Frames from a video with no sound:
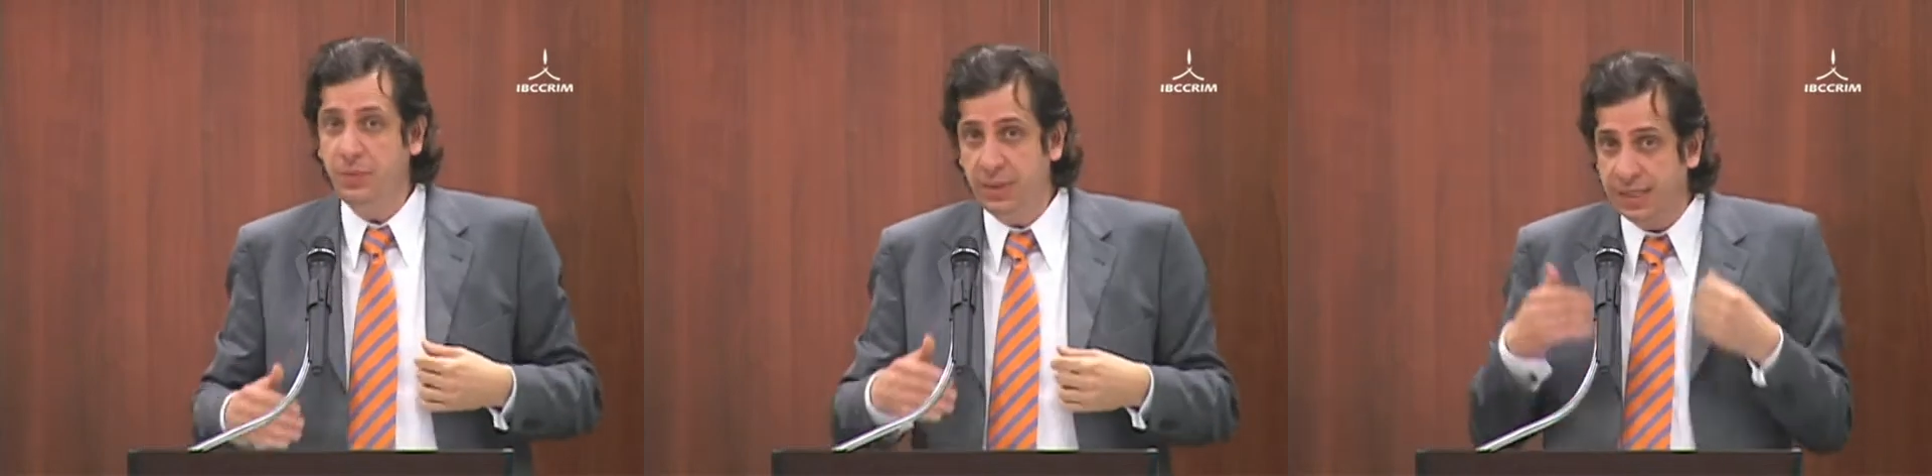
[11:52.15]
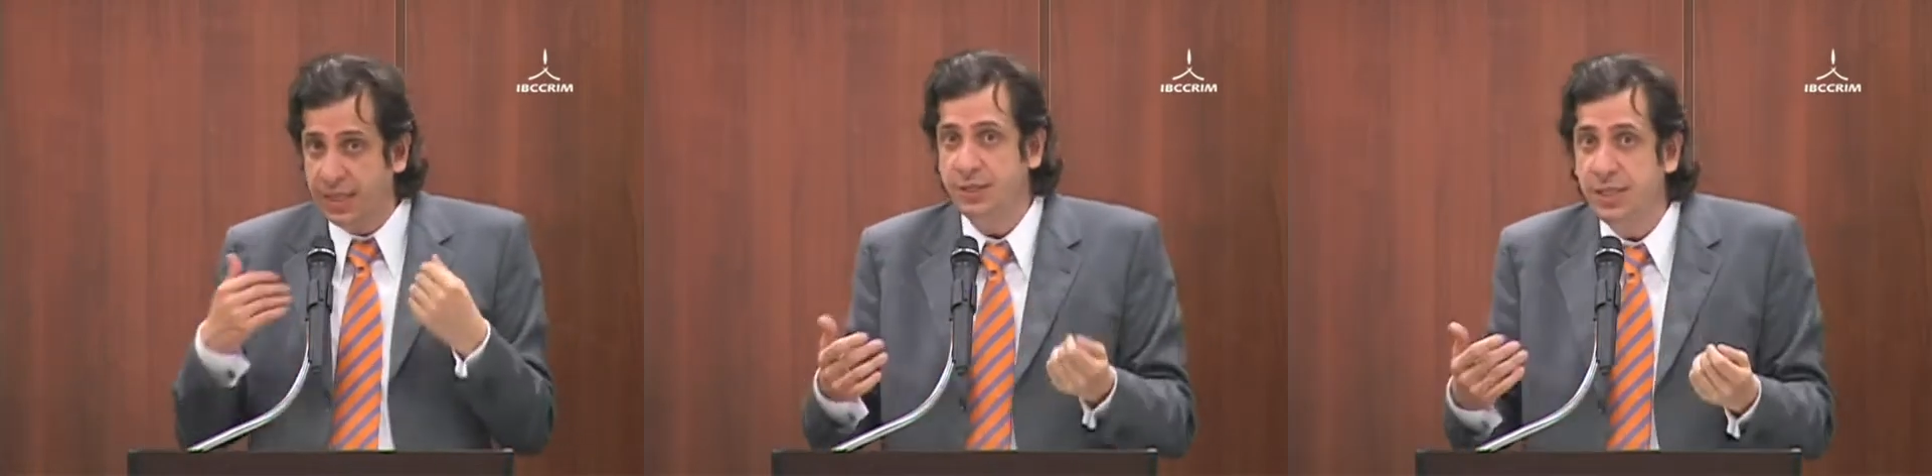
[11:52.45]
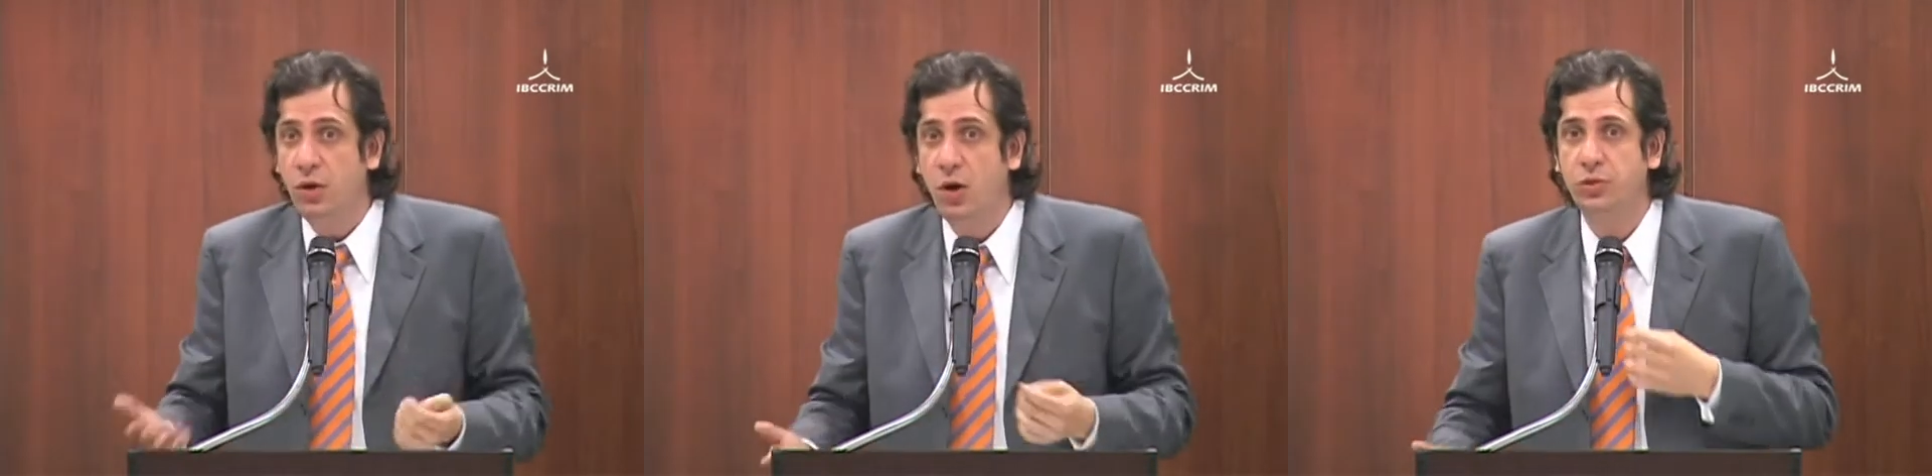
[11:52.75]
tratar de
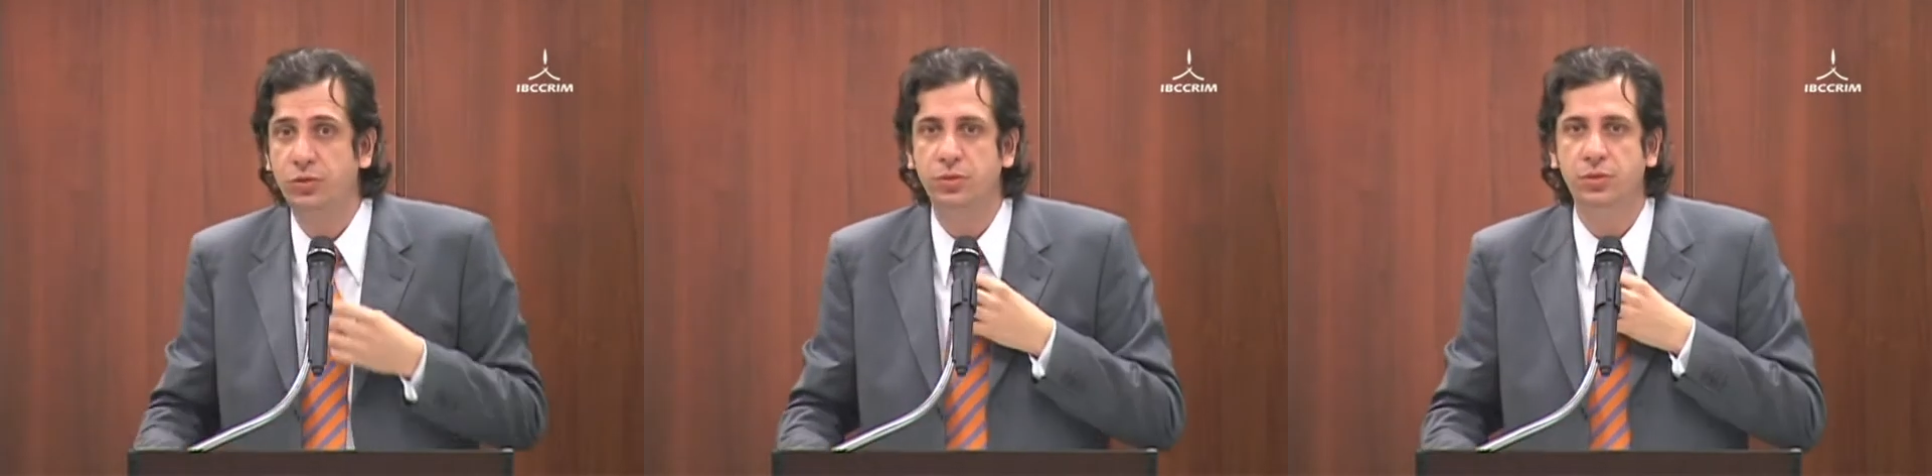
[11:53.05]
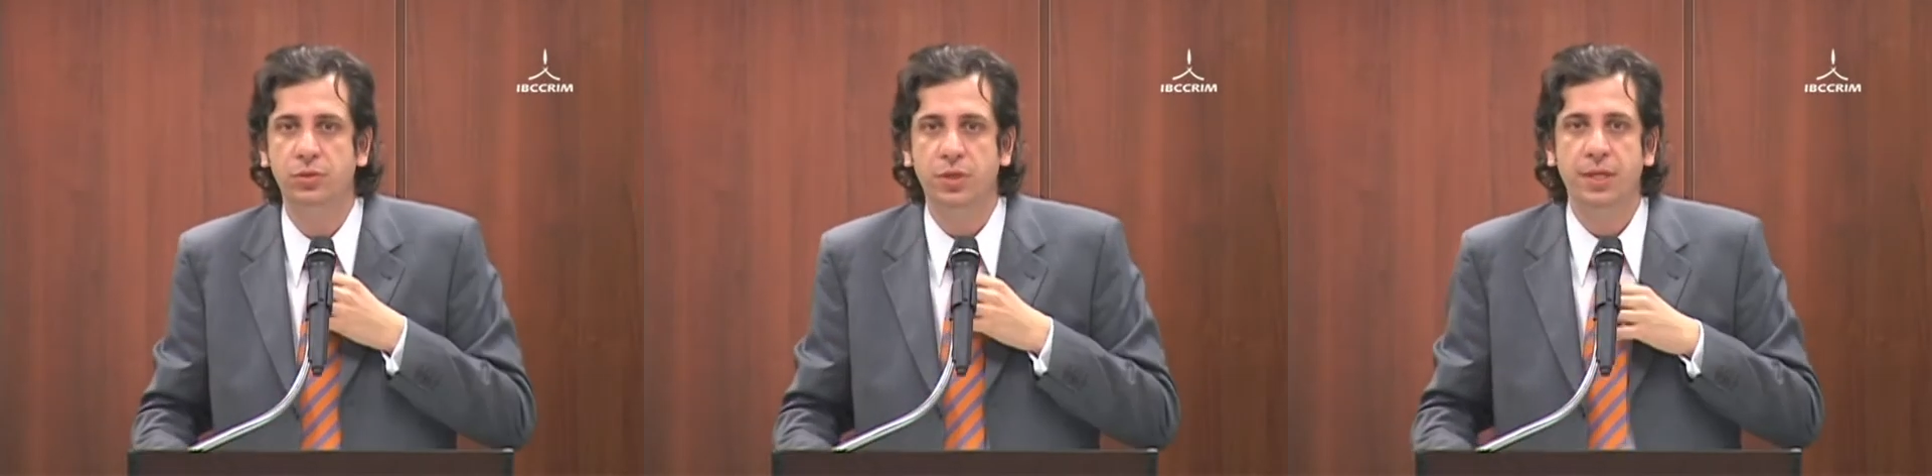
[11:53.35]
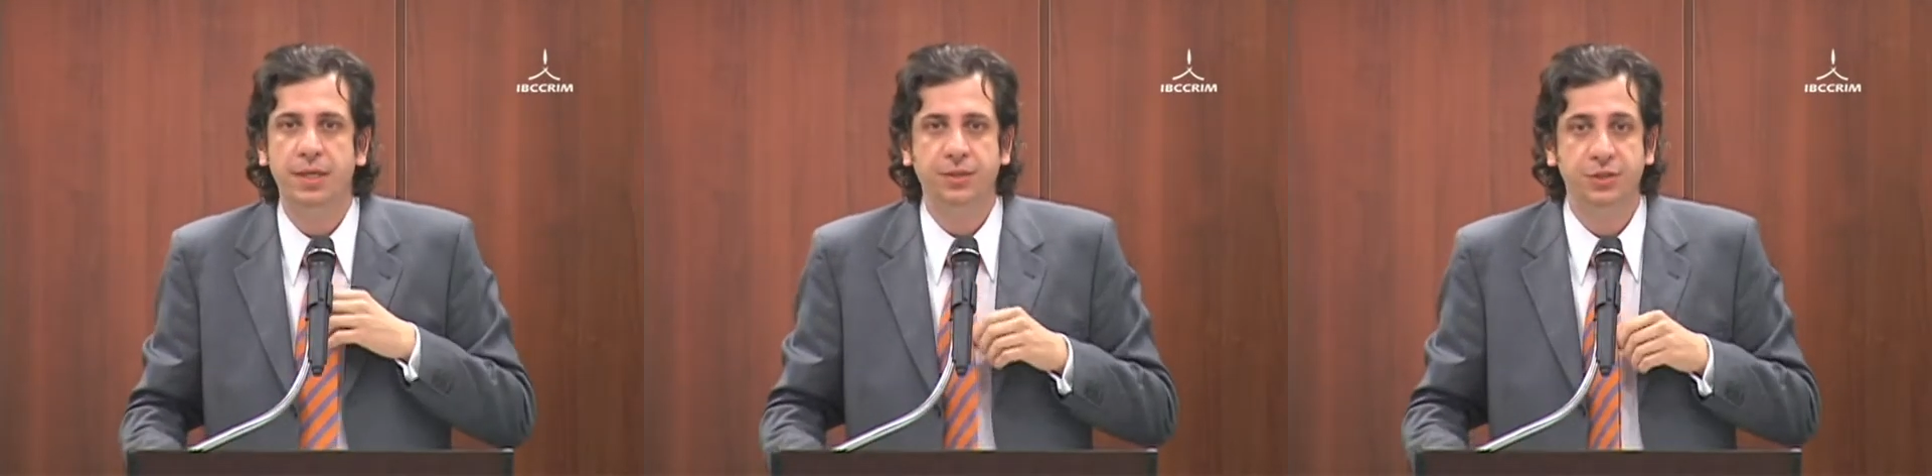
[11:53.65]
negócios,
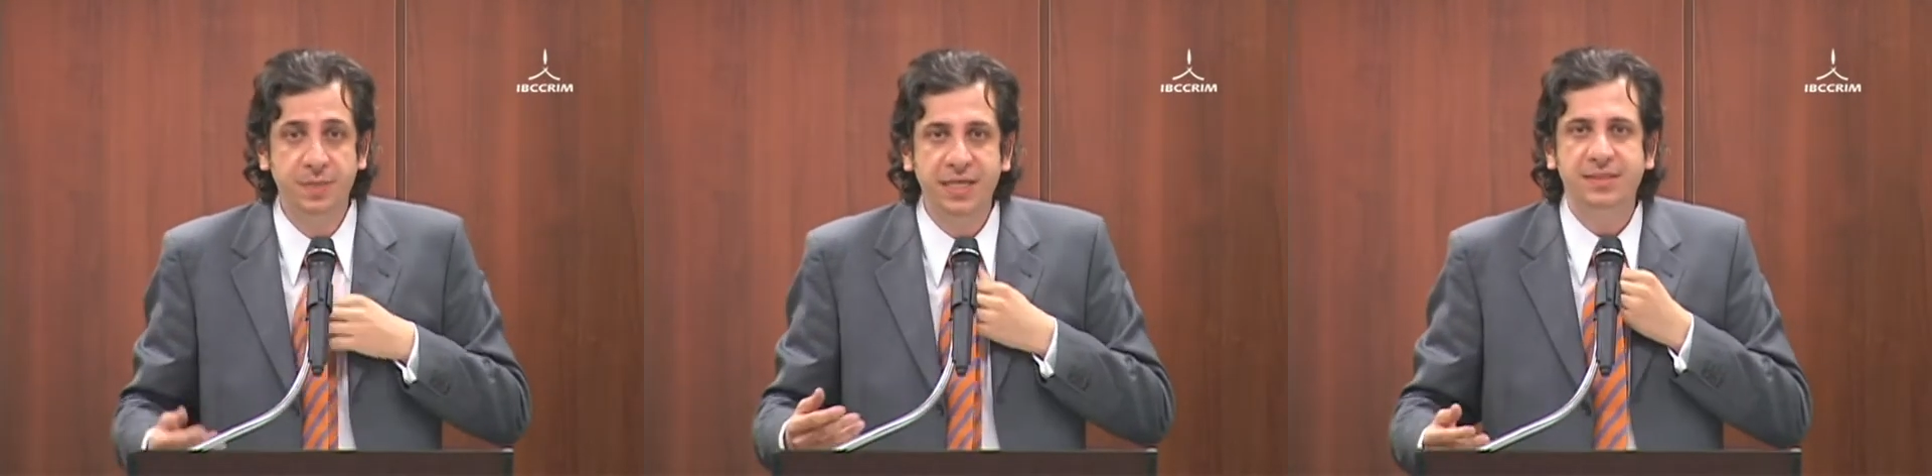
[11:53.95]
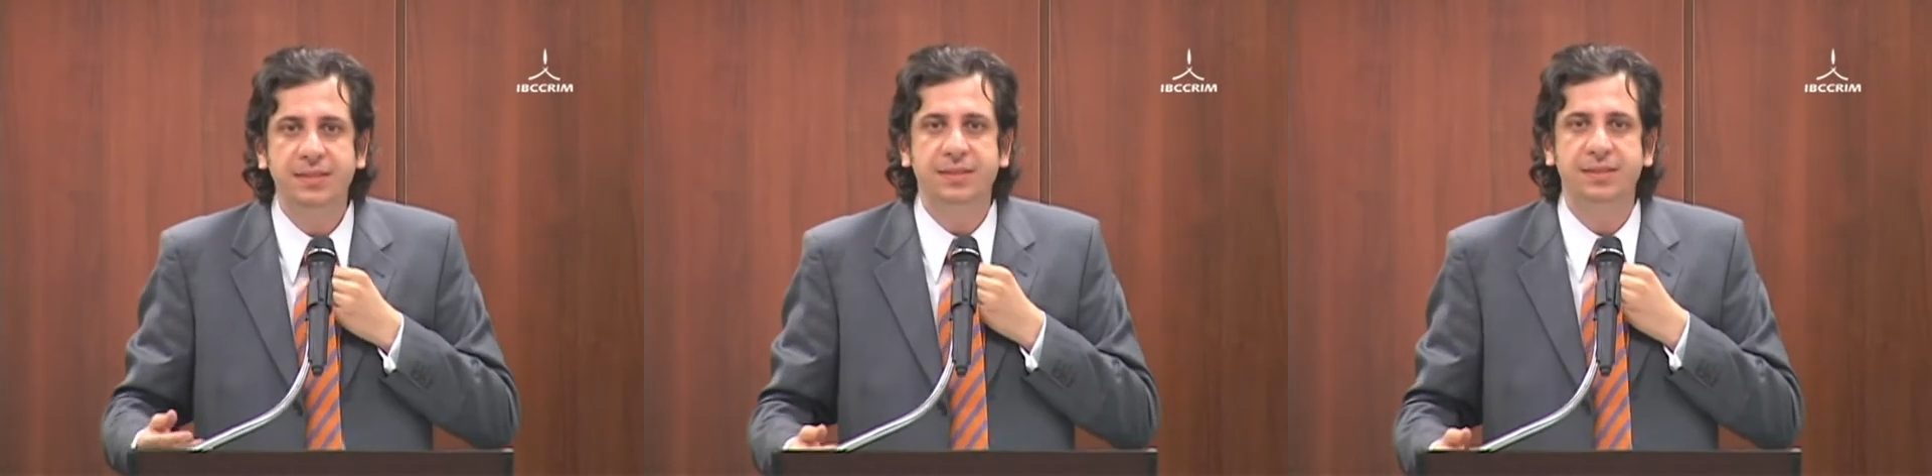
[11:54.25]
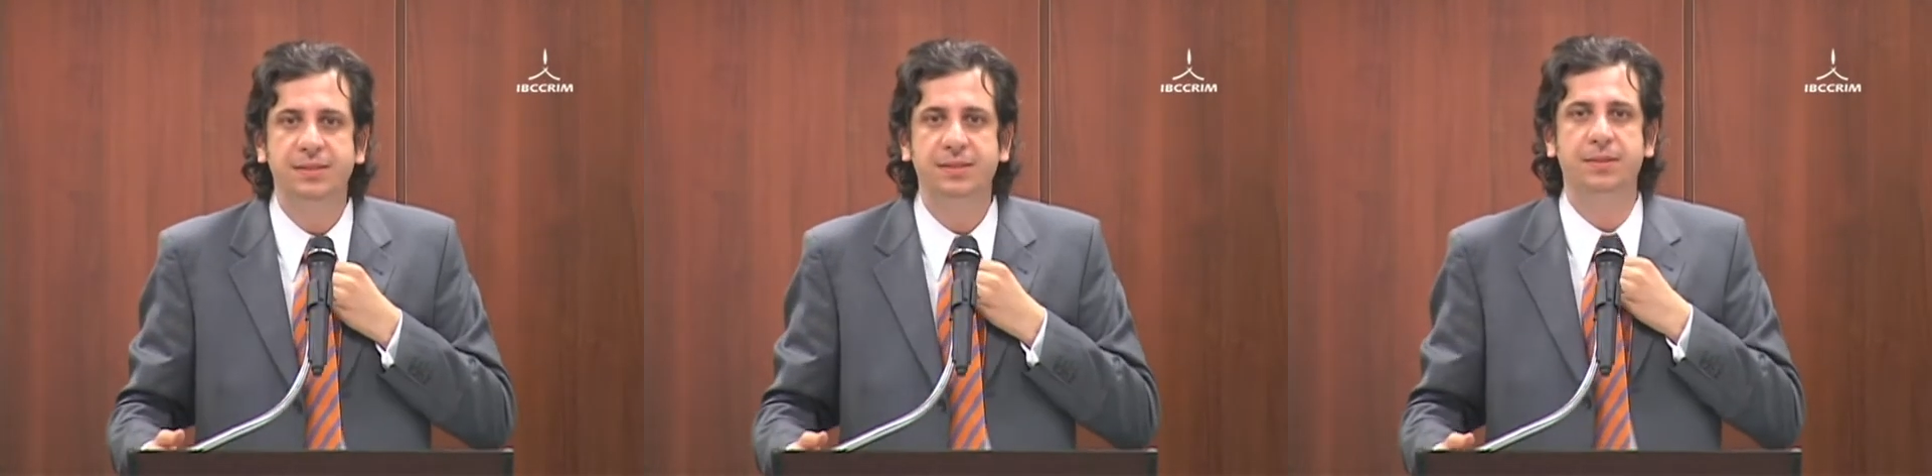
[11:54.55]
de
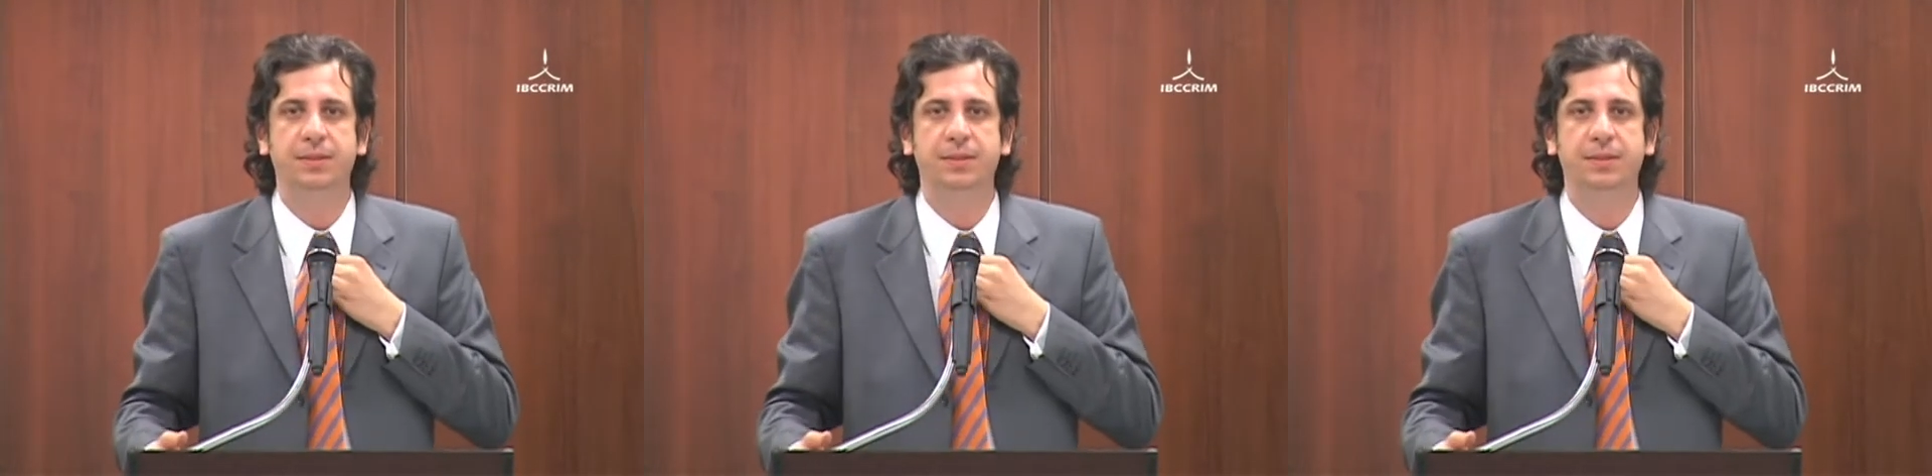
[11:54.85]
business.